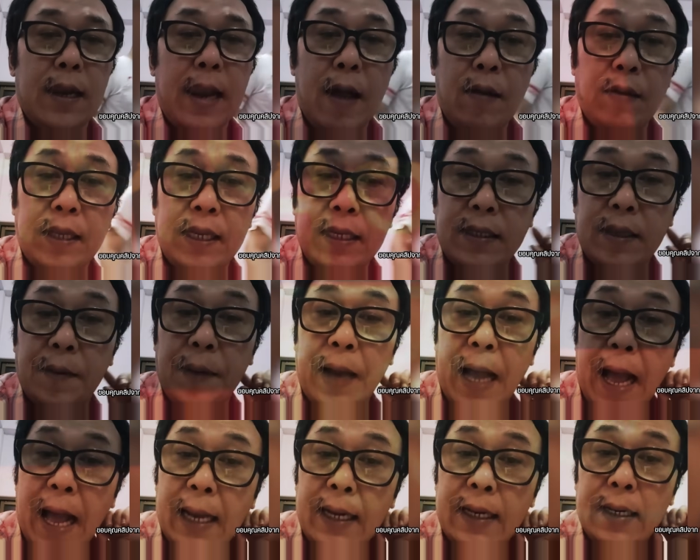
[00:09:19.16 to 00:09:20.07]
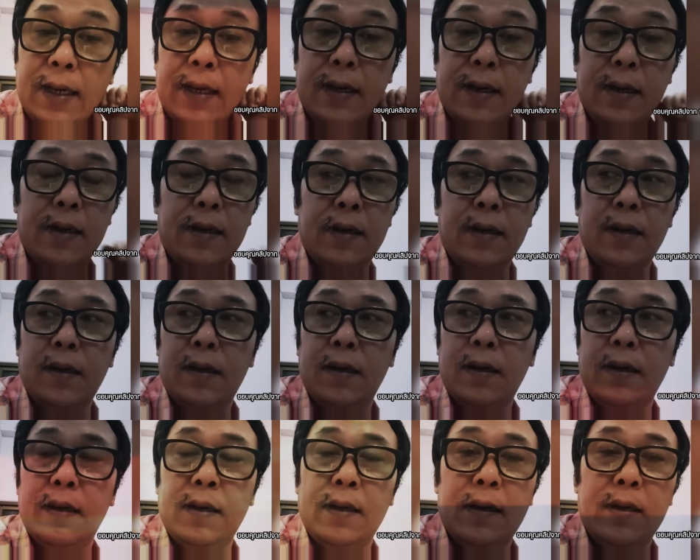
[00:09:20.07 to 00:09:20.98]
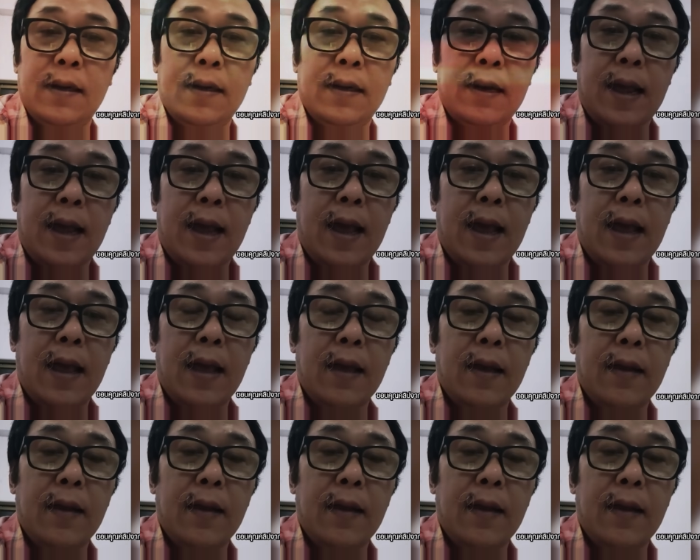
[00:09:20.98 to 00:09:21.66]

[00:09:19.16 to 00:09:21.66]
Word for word: แล้วที่สำคัญ นะ